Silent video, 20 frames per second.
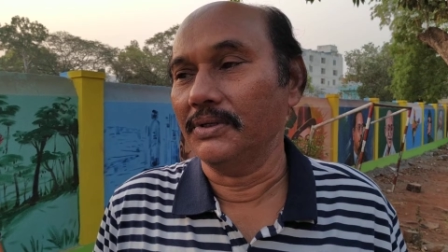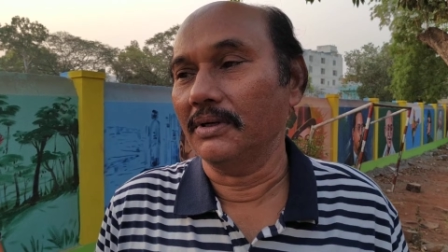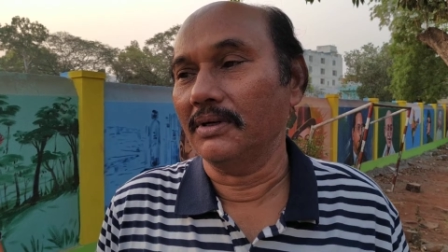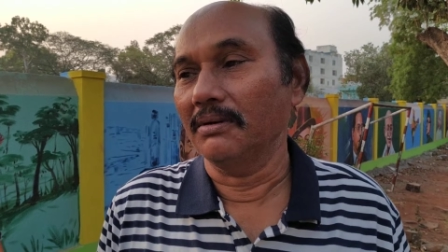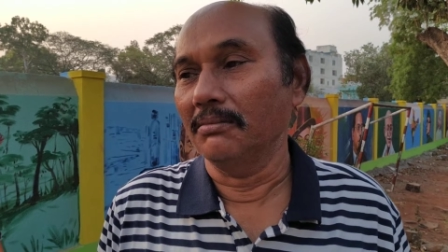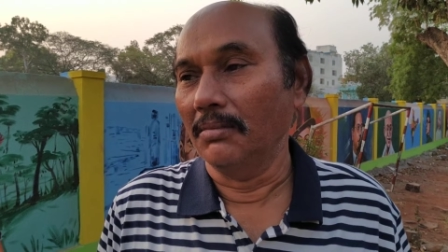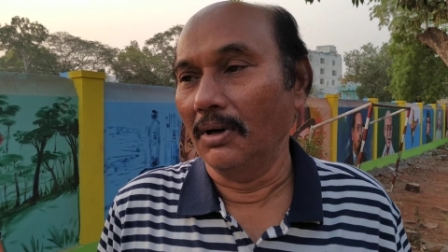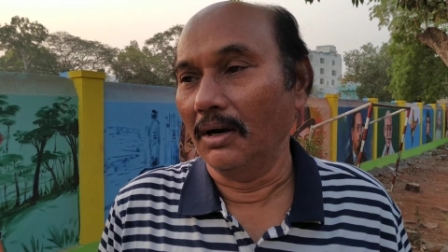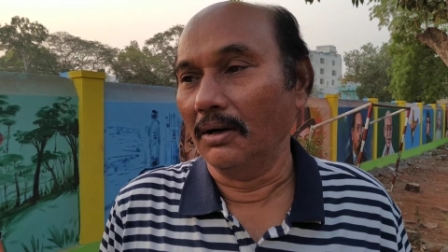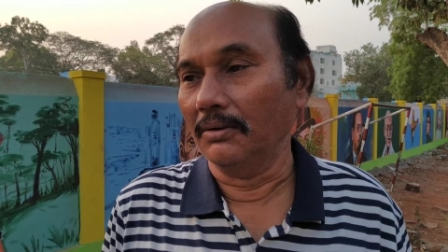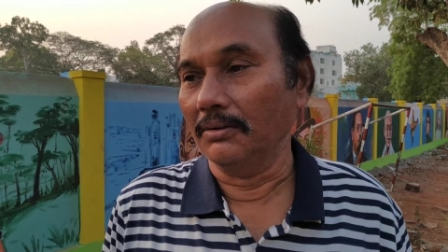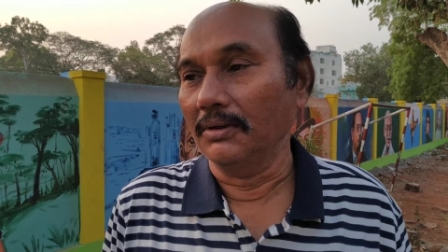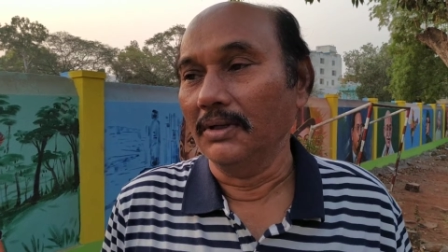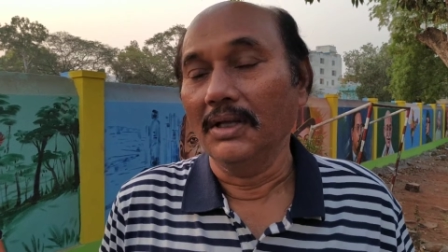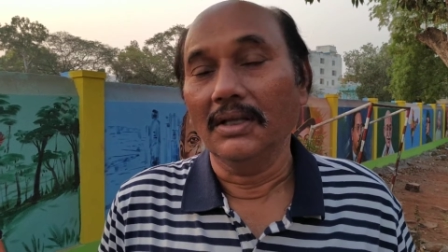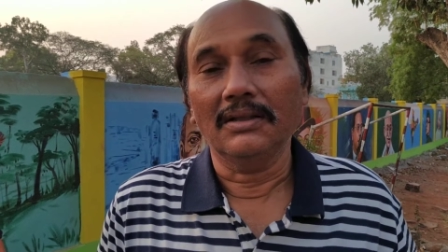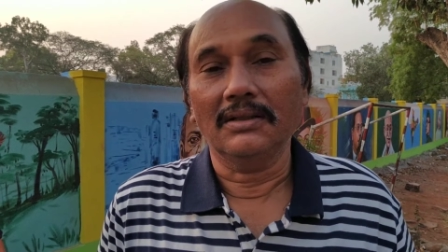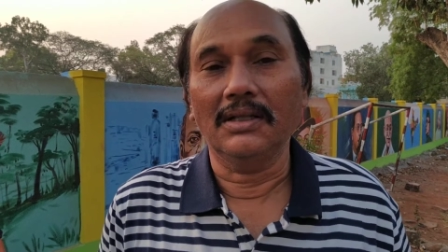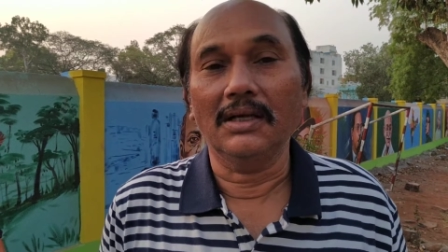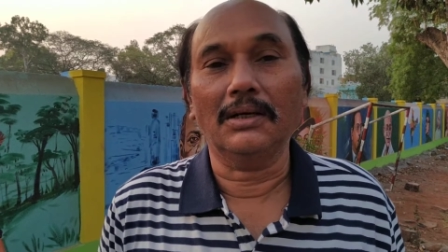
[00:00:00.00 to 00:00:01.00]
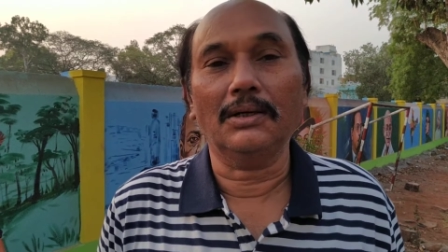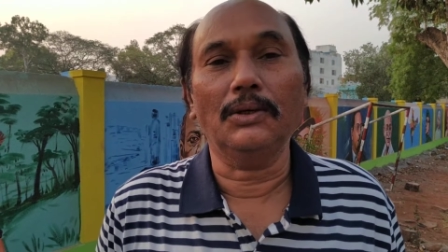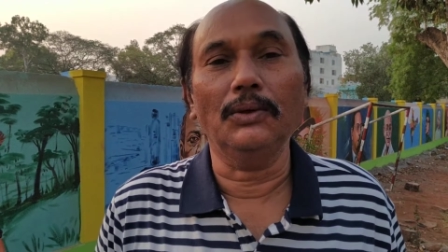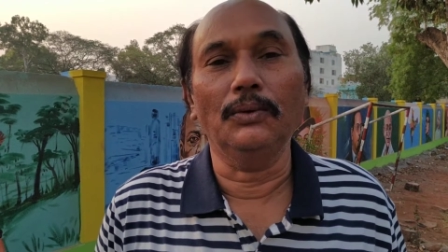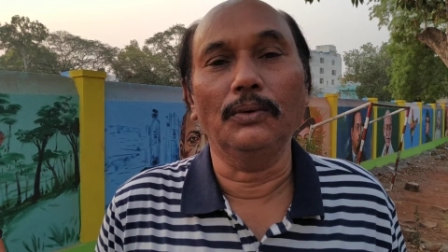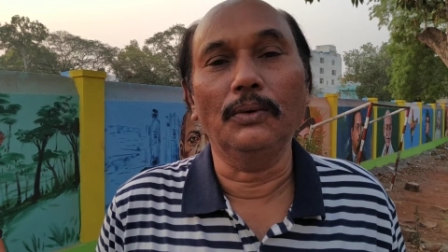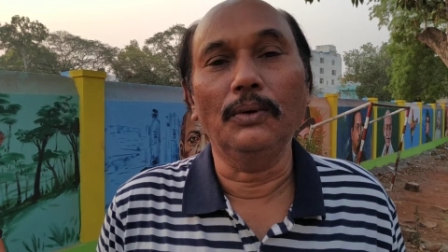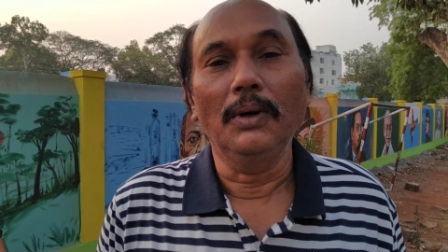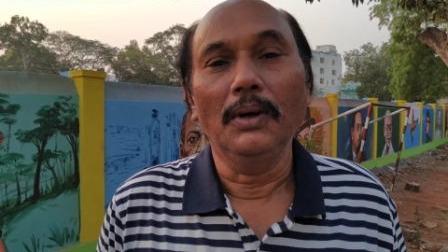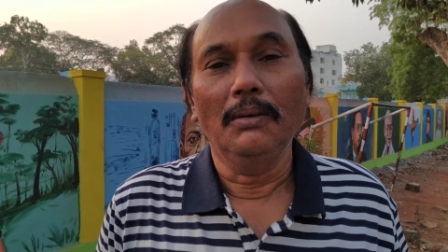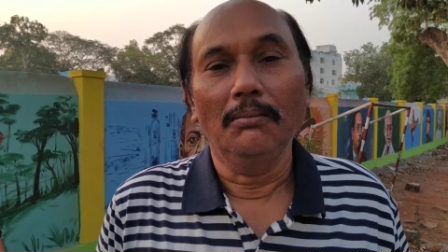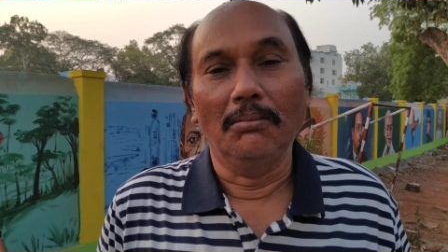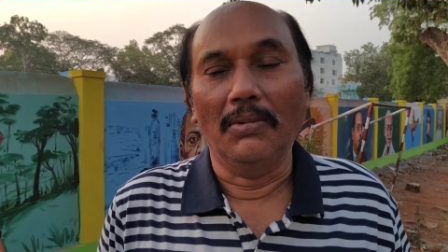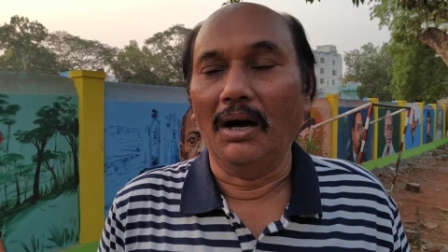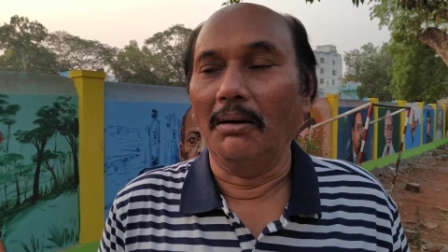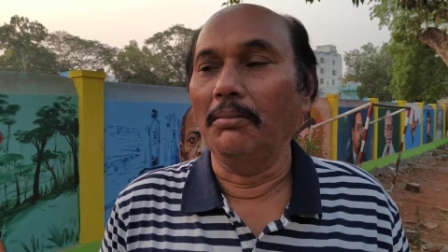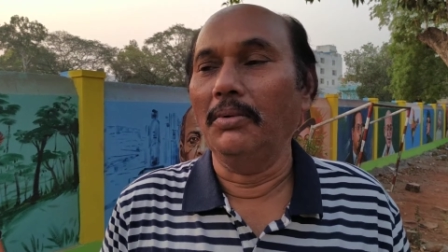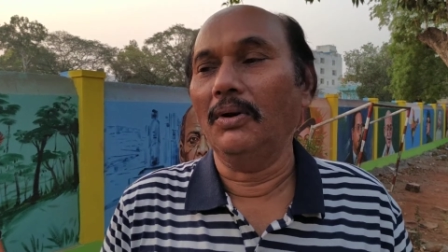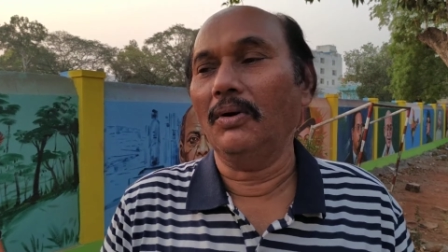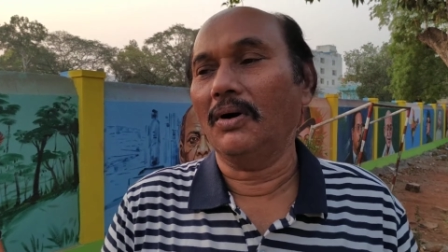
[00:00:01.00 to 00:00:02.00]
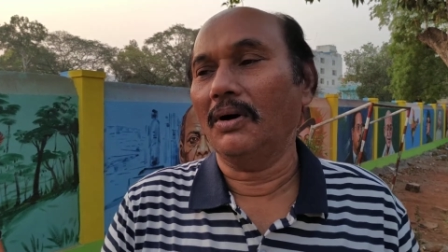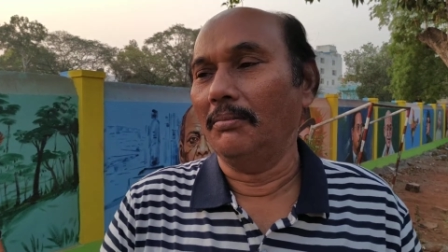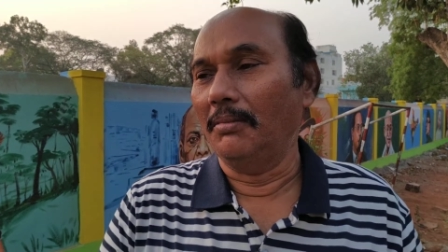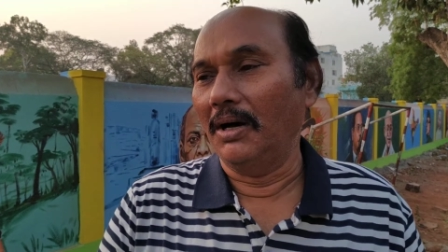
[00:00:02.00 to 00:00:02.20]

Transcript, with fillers: చేయటం బాగోదు దట్టు మామూలుగా